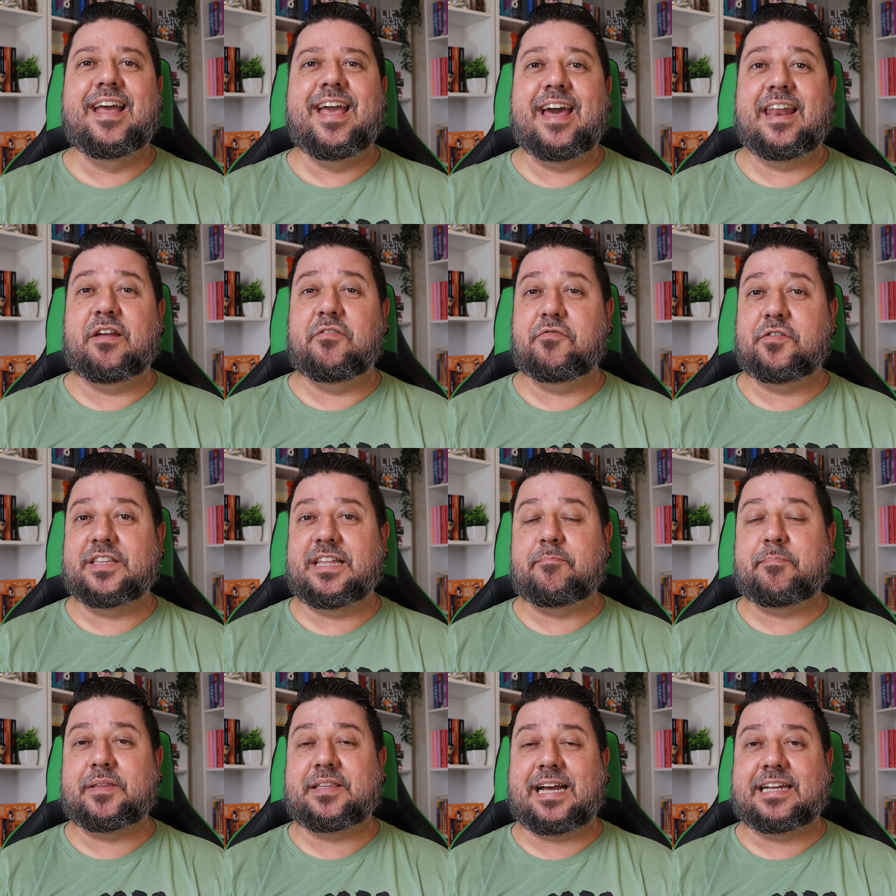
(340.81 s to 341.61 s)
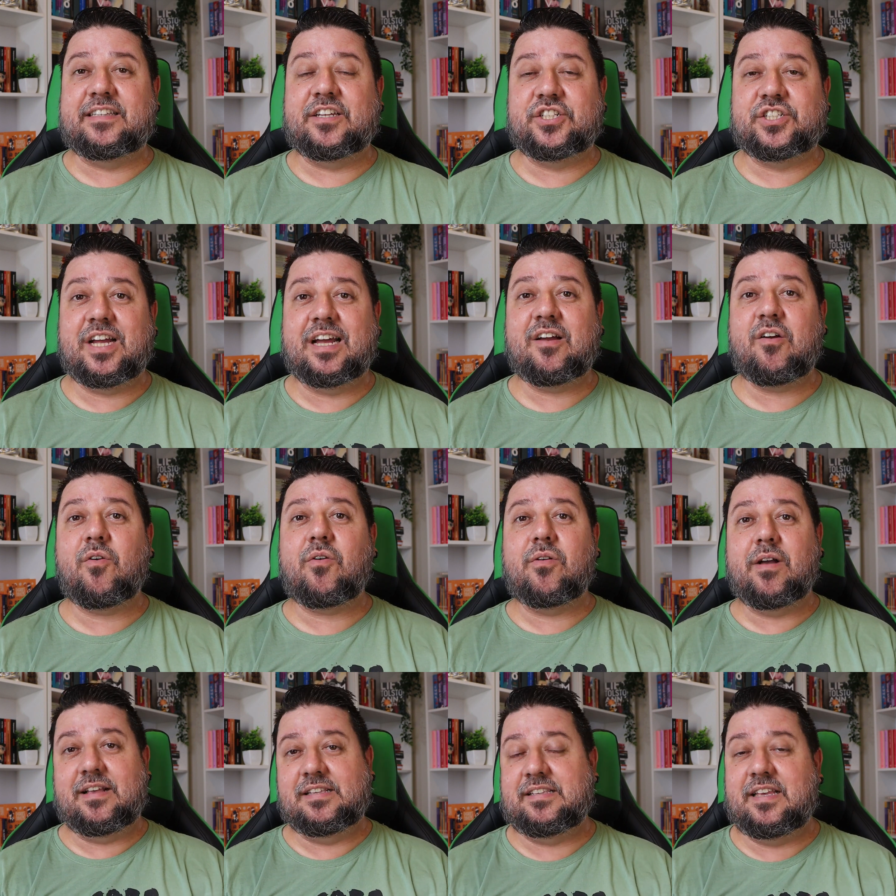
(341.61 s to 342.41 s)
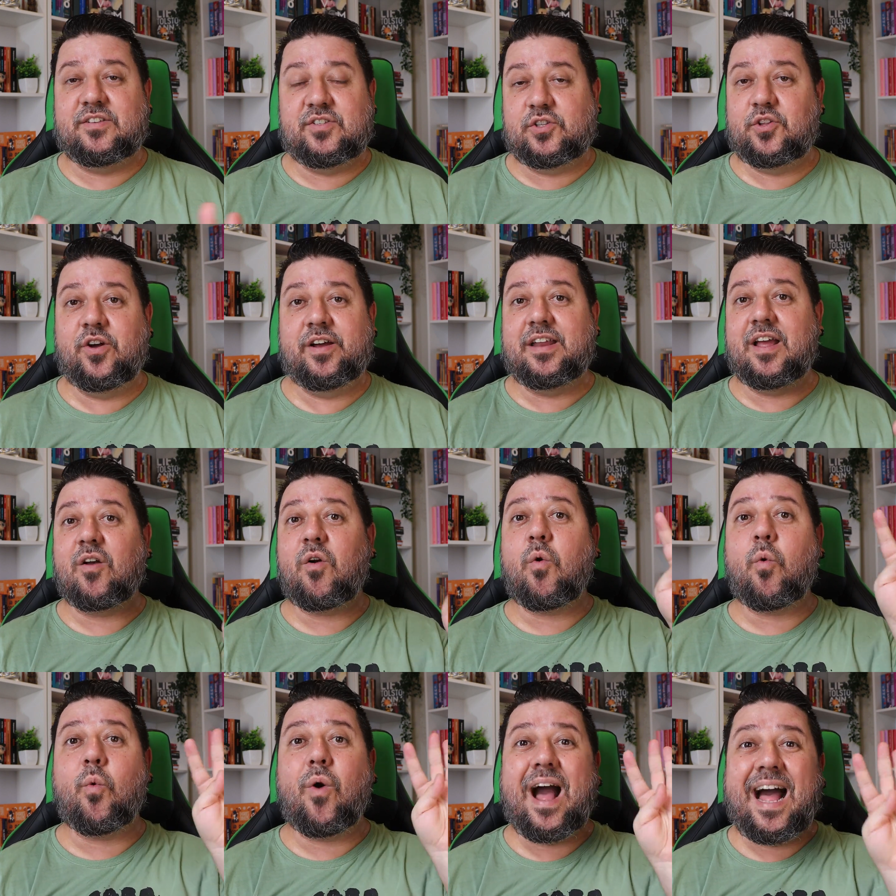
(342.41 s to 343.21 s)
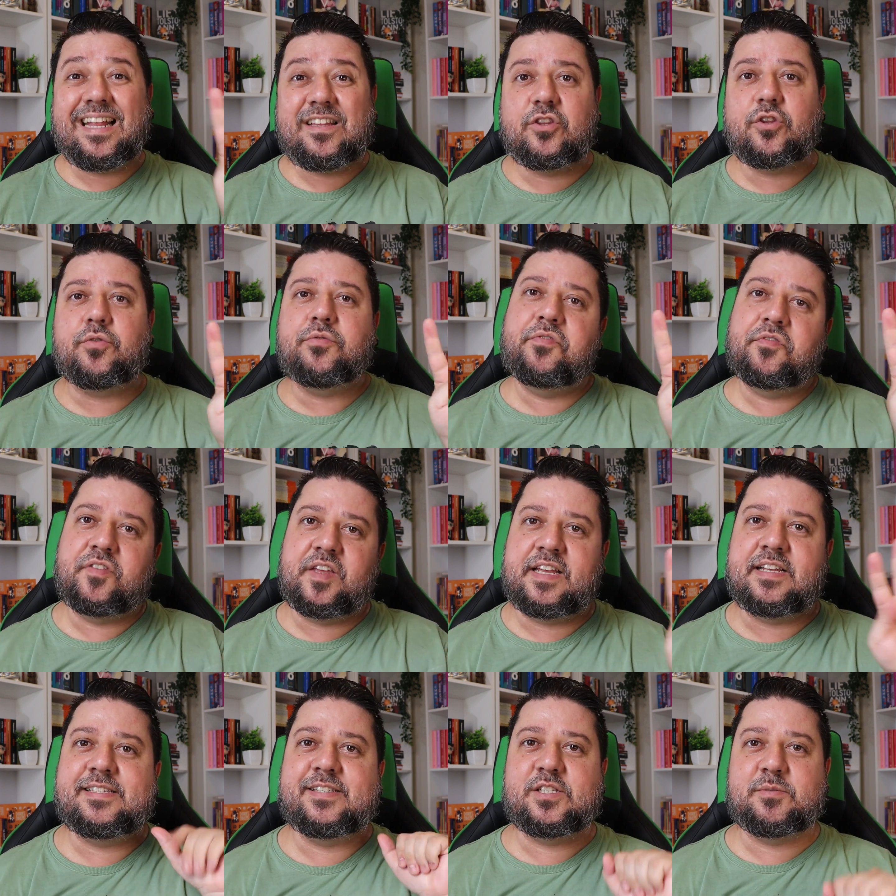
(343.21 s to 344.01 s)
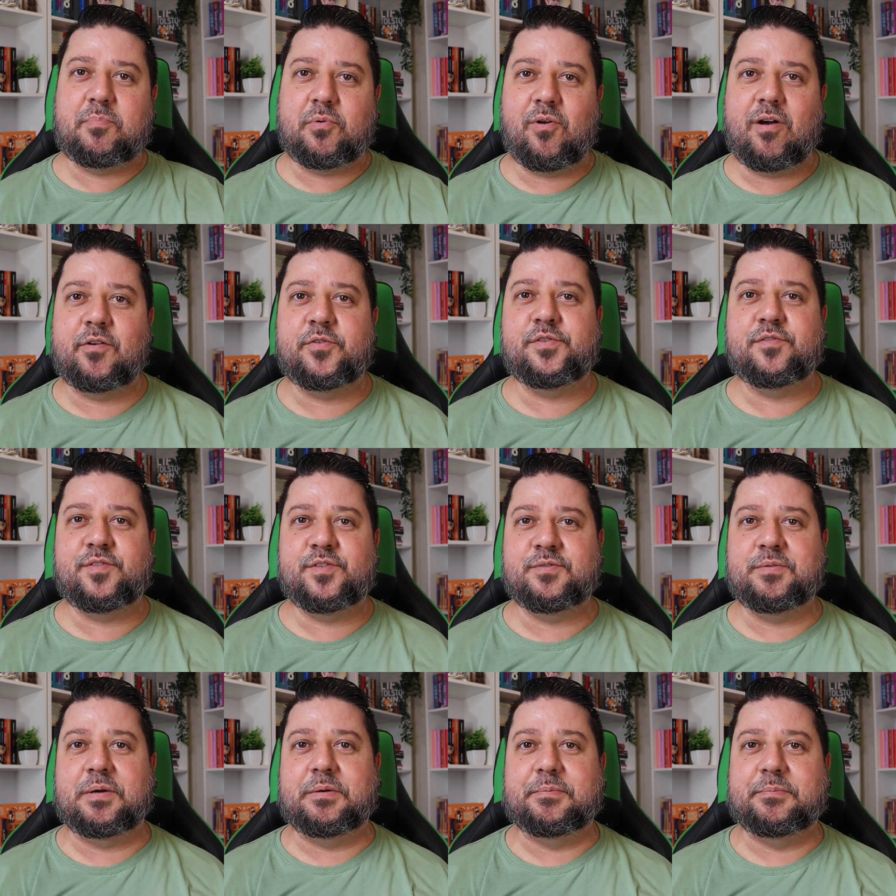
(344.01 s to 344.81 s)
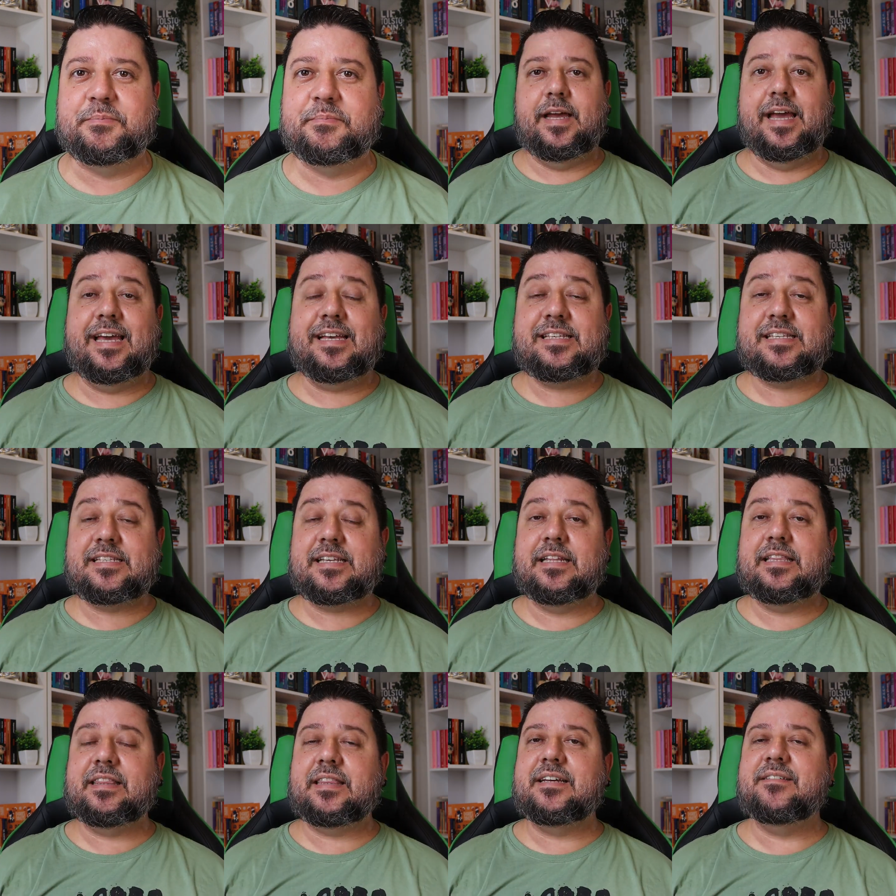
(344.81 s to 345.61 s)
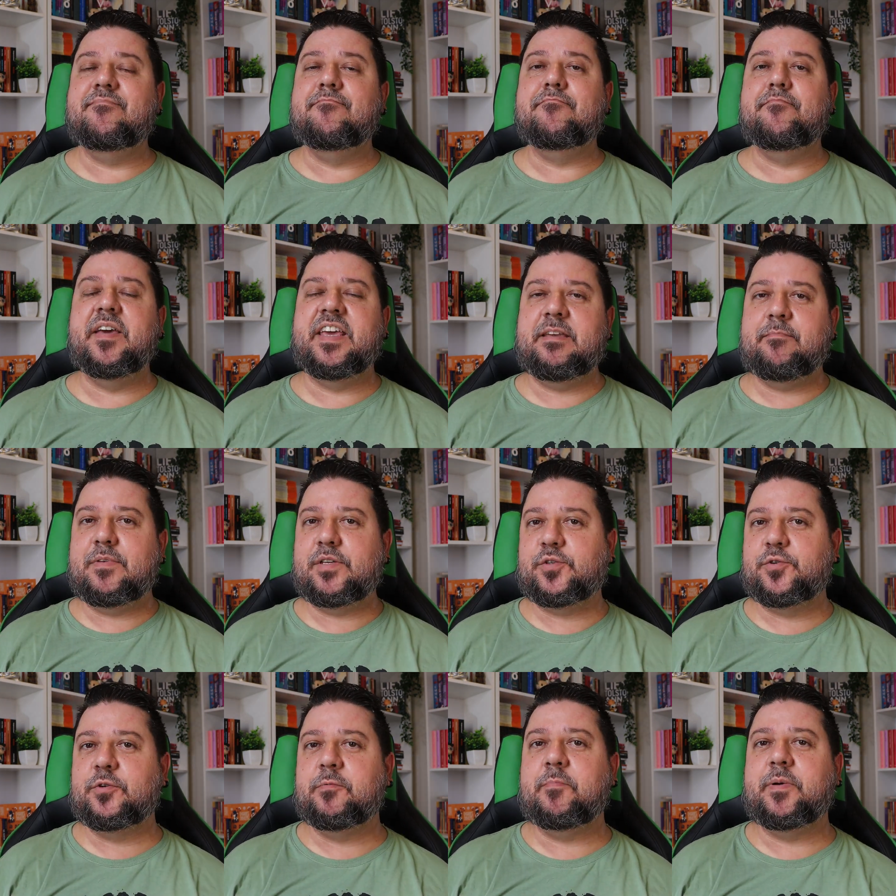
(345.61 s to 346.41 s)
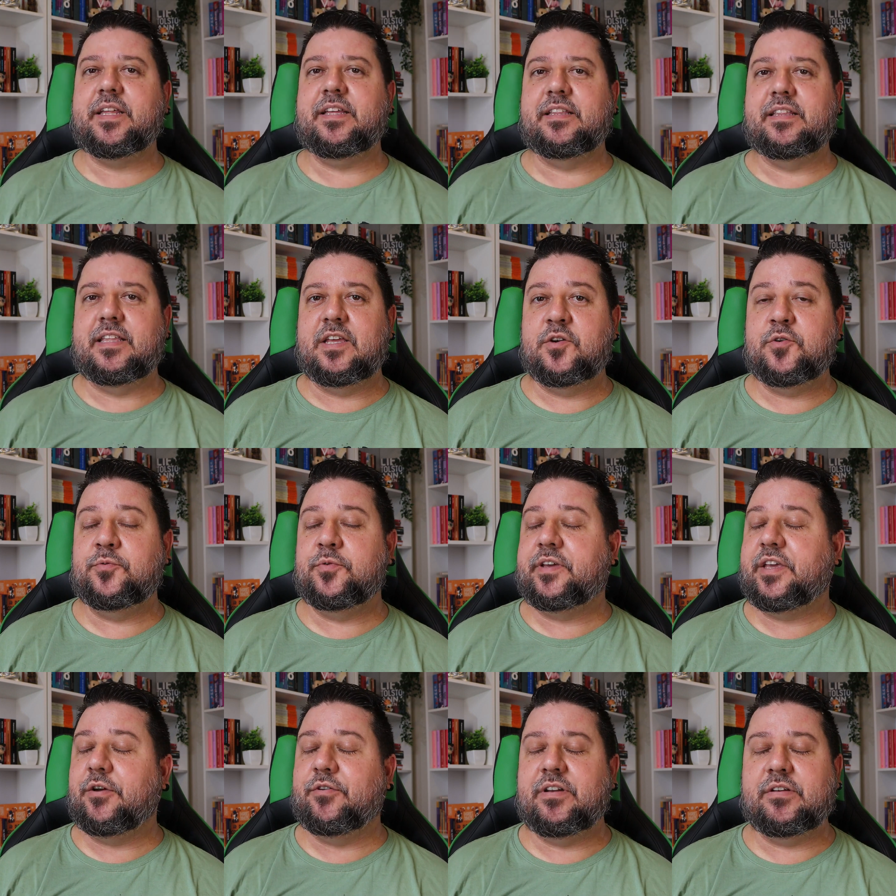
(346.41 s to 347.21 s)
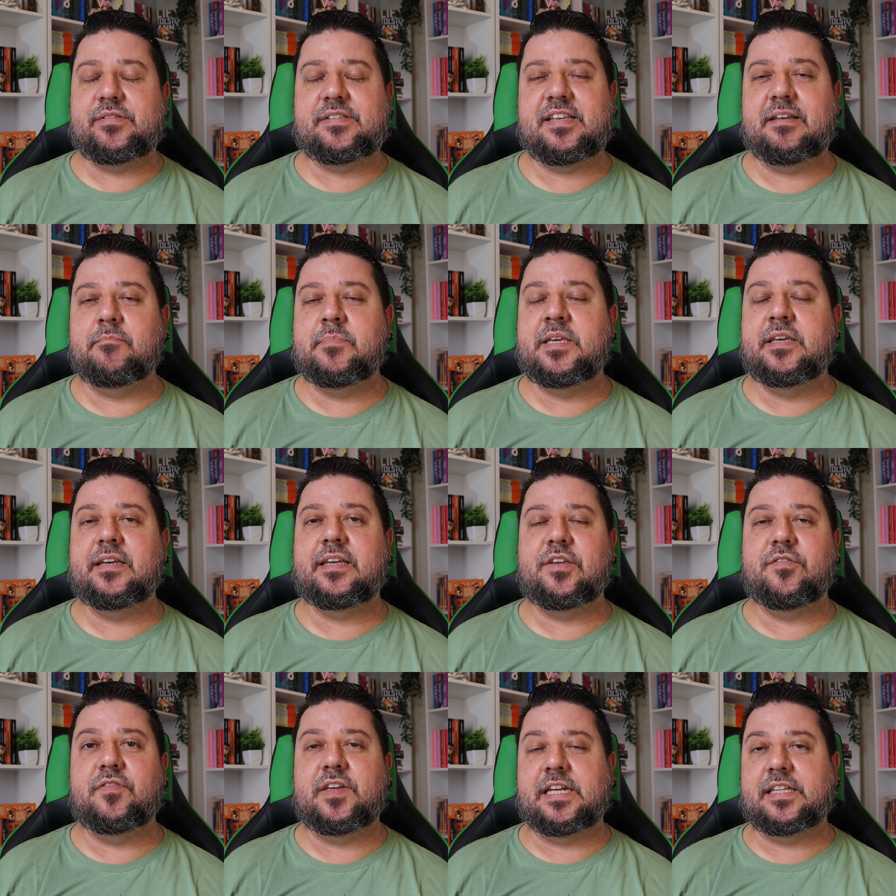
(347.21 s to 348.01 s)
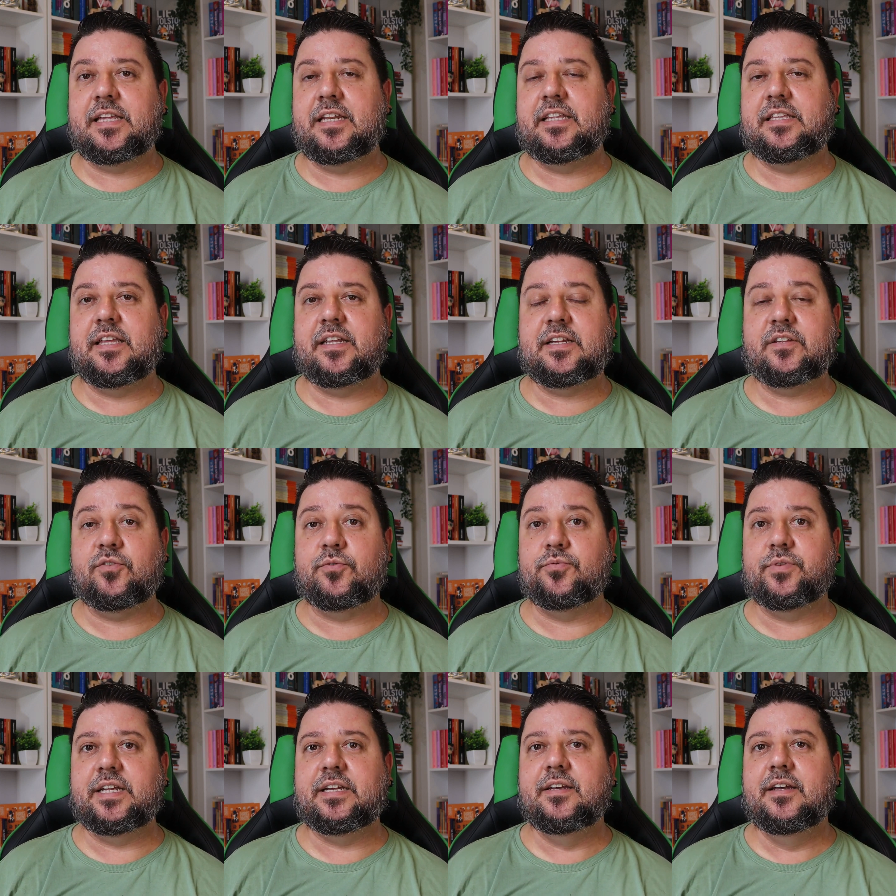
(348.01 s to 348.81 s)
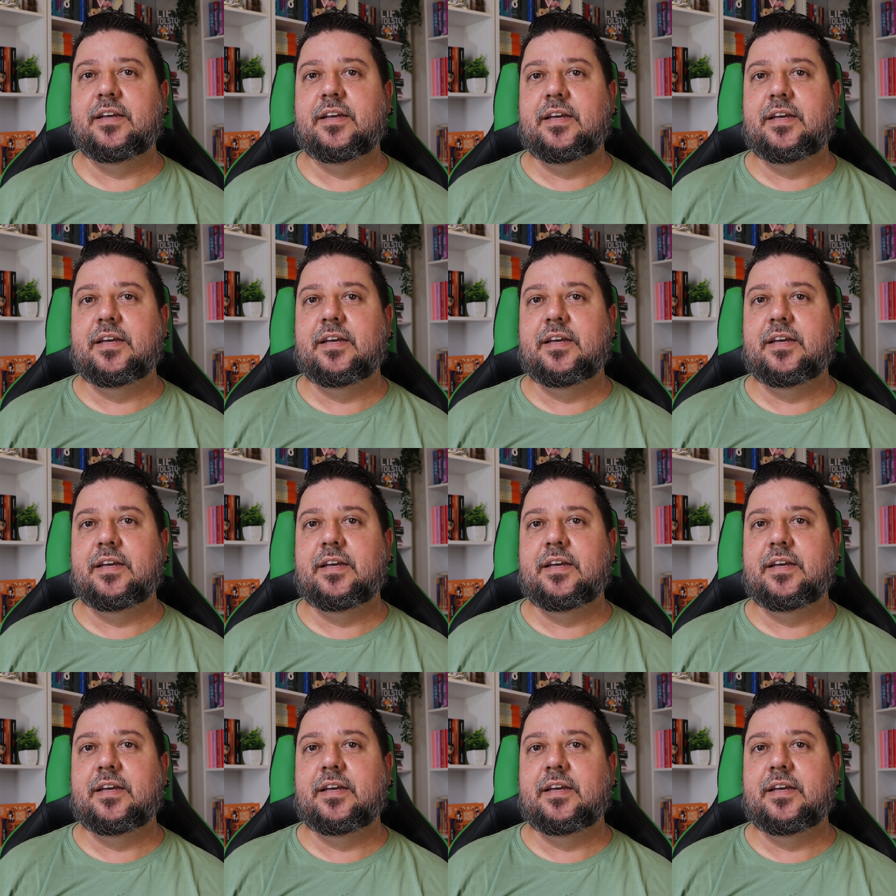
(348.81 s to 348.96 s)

Ela foi adaptada já, essa história, quatro vezes para o audiovisual. Essa também me surpreendeu, que eu não sabia que vinha da literatura.